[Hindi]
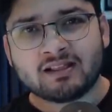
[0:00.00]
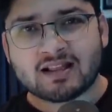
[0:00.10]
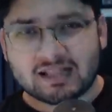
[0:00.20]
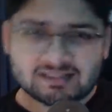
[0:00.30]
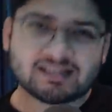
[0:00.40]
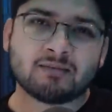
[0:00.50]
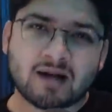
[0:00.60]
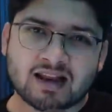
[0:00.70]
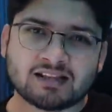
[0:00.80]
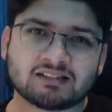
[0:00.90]
कल से
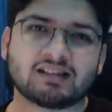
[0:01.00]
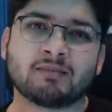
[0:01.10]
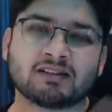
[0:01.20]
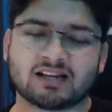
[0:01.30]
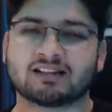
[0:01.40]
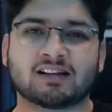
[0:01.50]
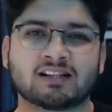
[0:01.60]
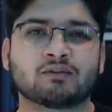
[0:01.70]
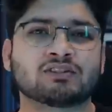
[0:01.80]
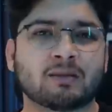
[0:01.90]
हमारा जितना भी सरदर्द
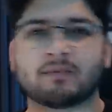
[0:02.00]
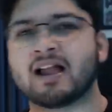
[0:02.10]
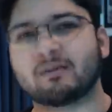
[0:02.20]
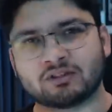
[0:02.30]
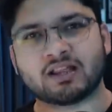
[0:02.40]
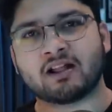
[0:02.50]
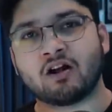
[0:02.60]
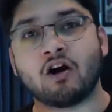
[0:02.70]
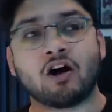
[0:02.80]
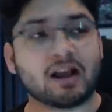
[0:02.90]
है वो सब गायब हो जाएगा
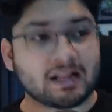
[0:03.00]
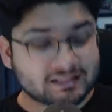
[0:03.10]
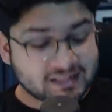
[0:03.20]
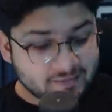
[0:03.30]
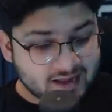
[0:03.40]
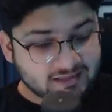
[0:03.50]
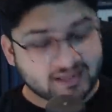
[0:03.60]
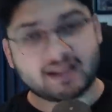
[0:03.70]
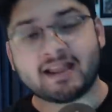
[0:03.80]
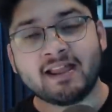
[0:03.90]
और अच्छी बात
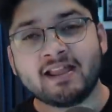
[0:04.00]
यह है